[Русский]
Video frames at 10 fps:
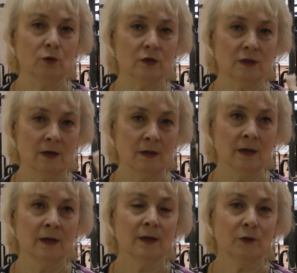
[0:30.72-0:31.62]
до зала,
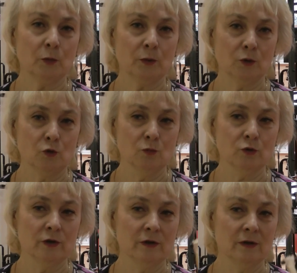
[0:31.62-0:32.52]
то потом
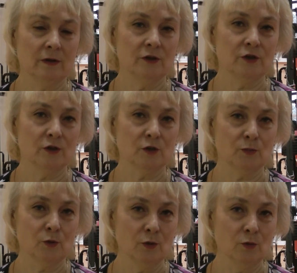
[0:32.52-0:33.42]
уже где-то через
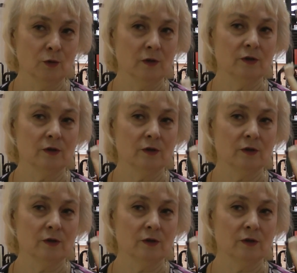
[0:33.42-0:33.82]
полгода,